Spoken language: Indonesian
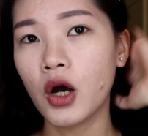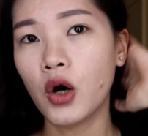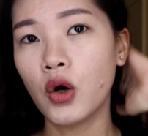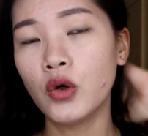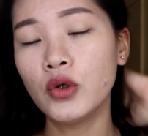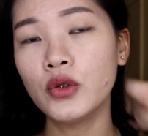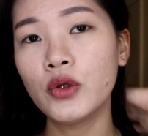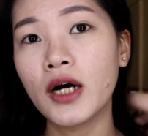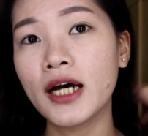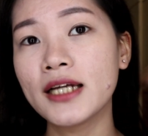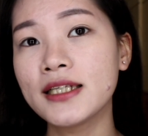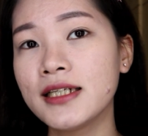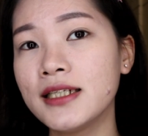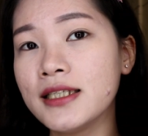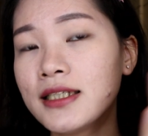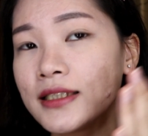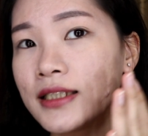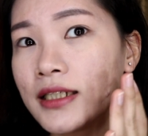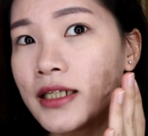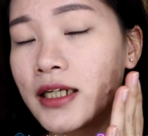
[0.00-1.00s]
untuk
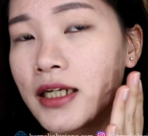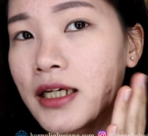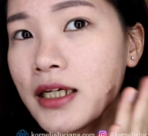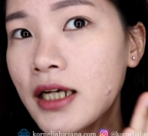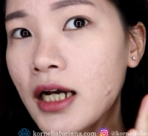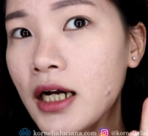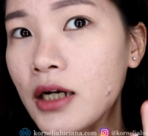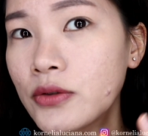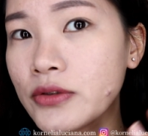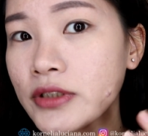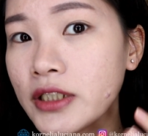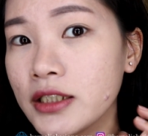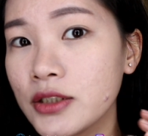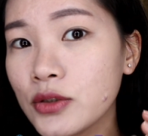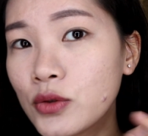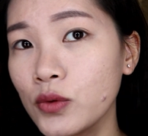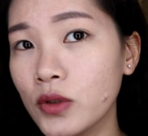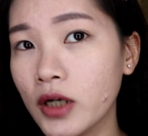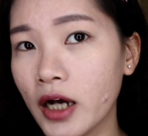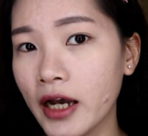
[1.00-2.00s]
hasilnya sendiri aku sih
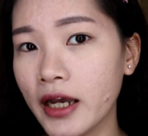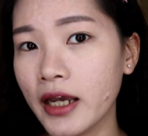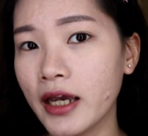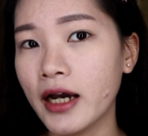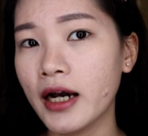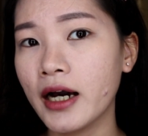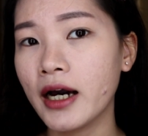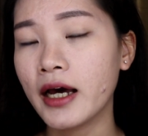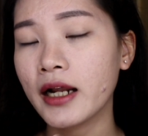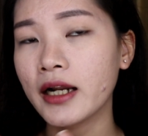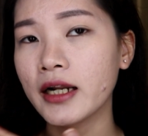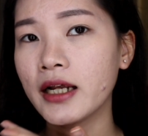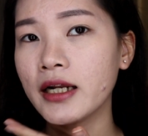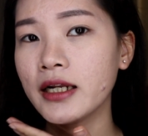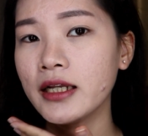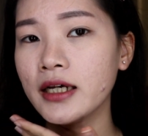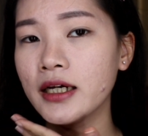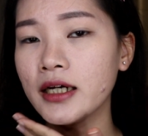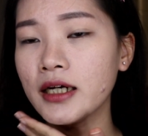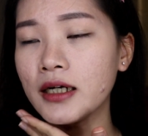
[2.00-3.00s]
suka ya karena
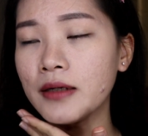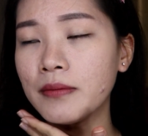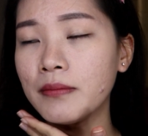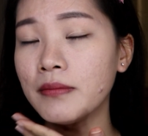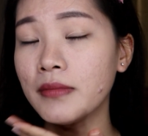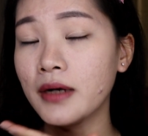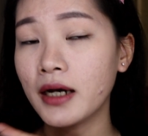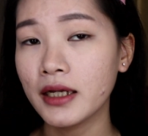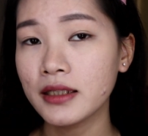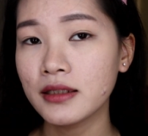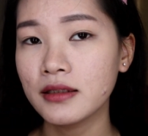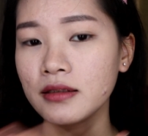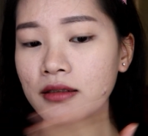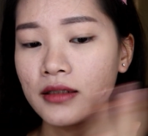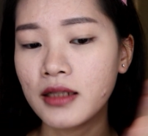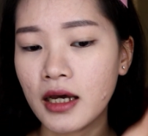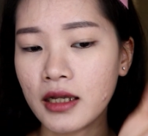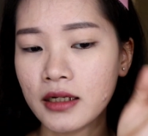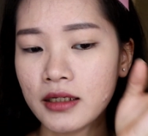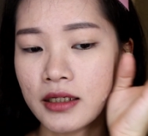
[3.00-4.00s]
dia matte
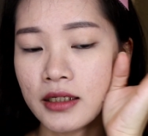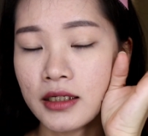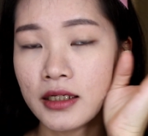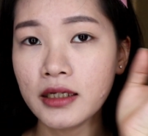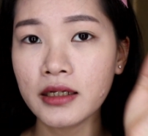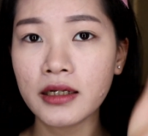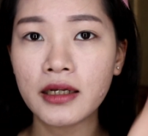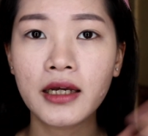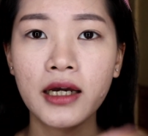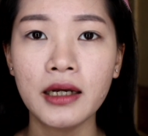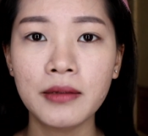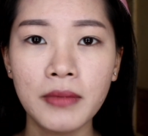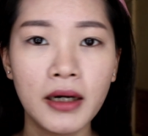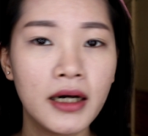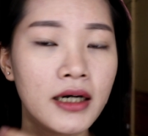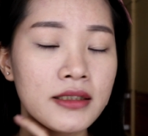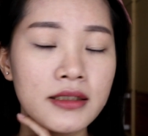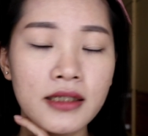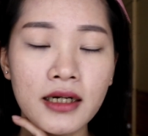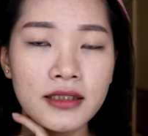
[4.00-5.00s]
dan ini ringan
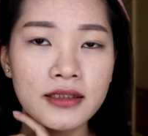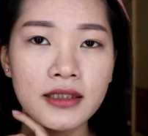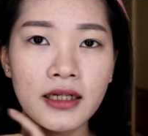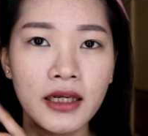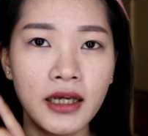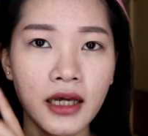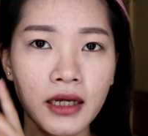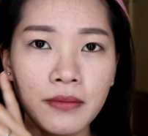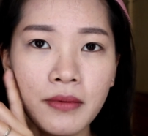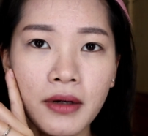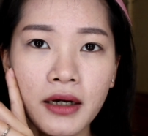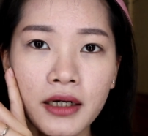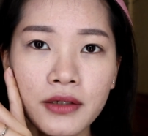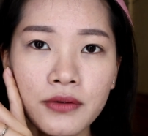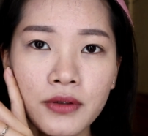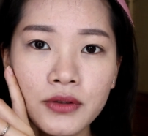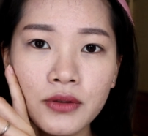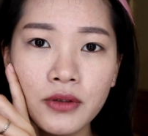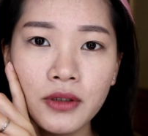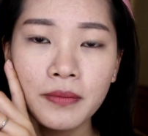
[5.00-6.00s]
banget terasa ringan banget
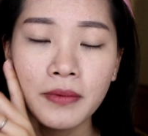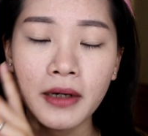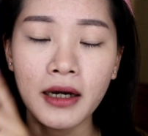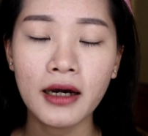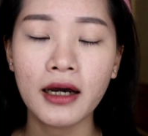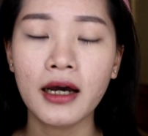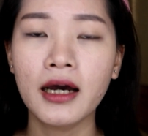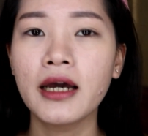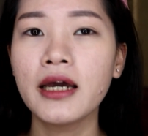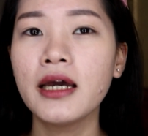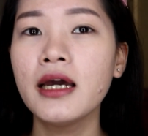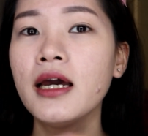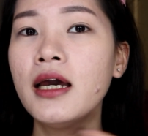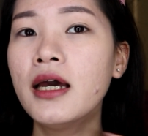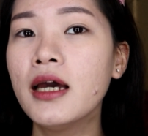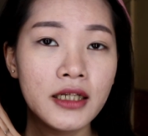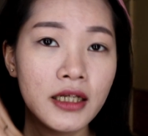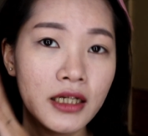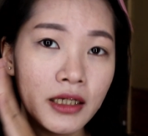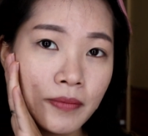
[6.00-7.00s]
waktu dipakai
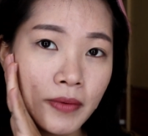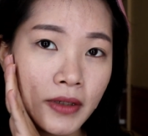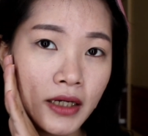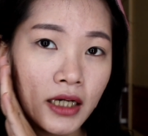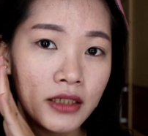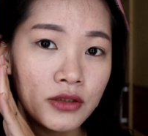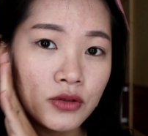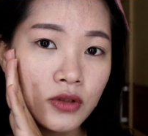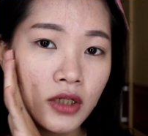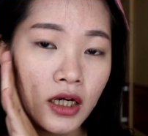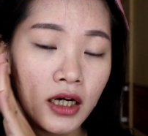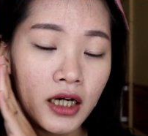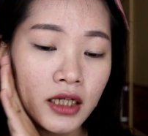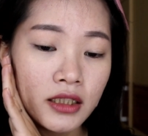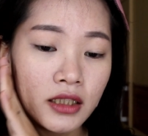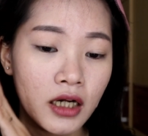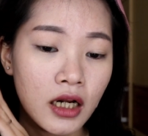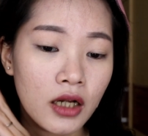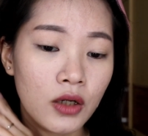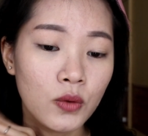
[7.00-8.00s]
dan dipegang juga nggak
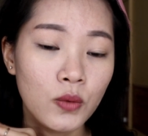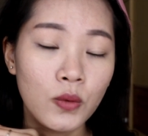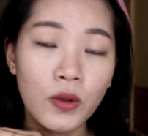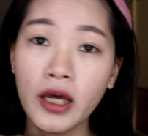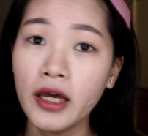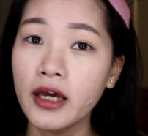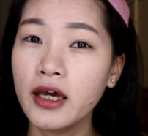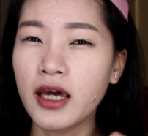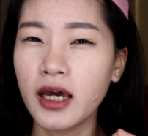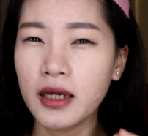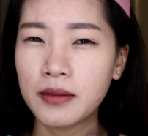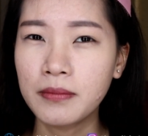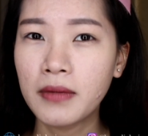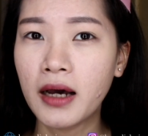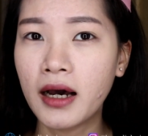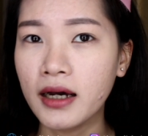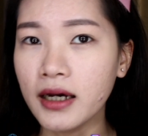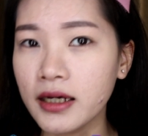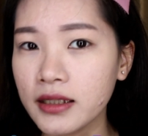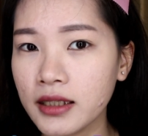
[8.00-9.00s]
terlalu lengket
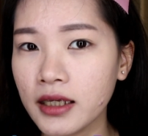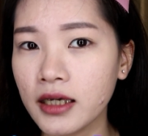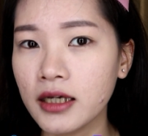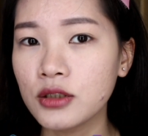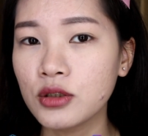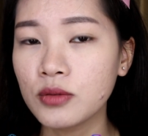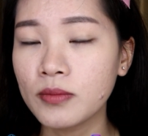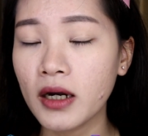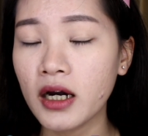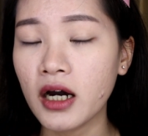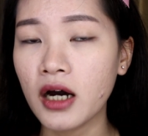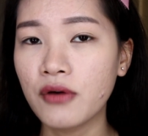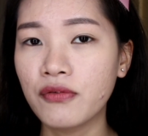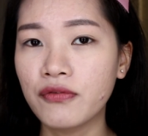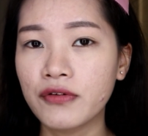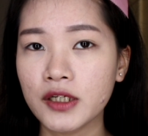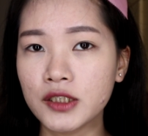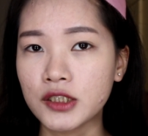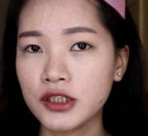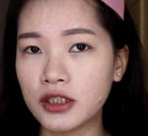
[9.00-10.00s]
banget ya cuma
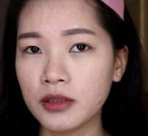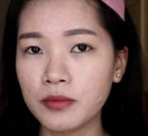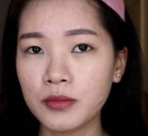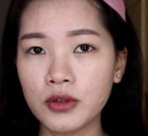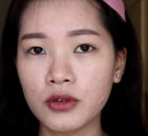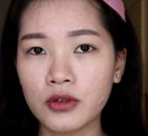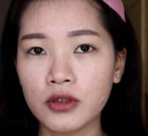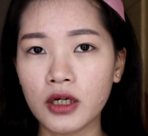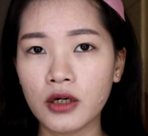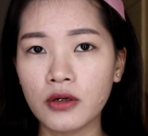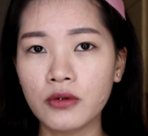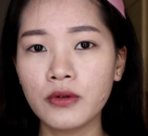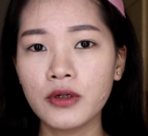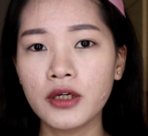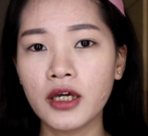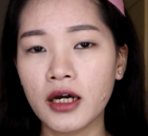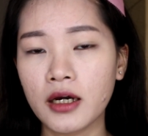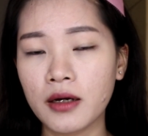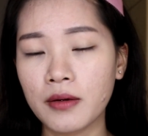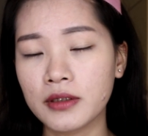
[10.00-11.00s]
coveragenya menurut aku
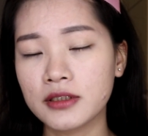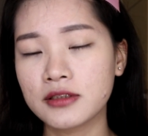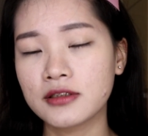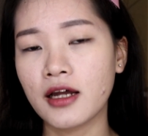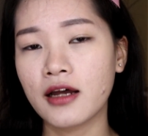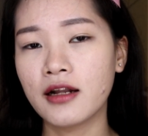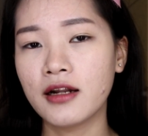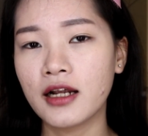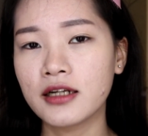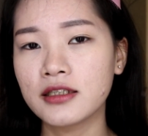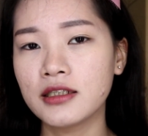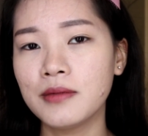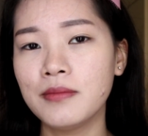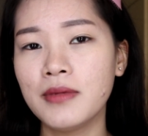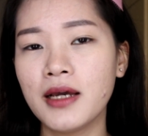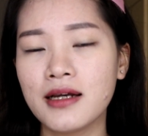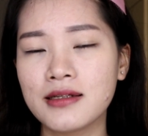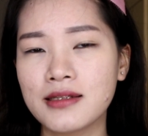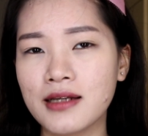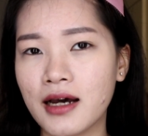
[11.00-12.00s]
ya standar sih
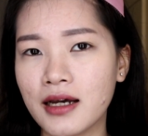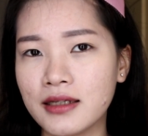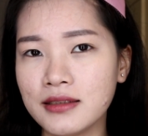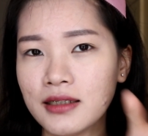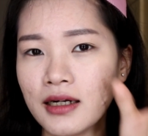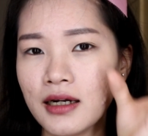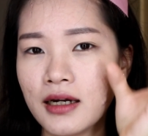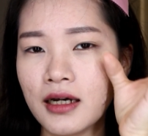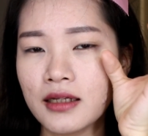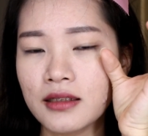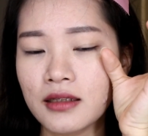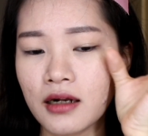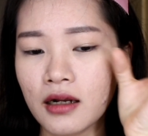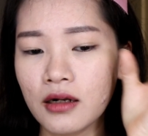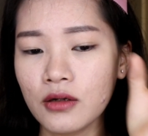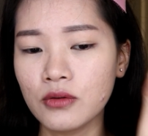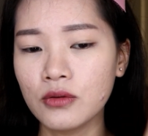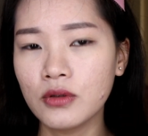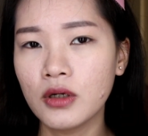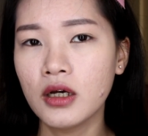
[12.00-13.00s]
biasa aja nggak
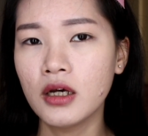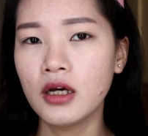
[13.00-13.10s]
terlalu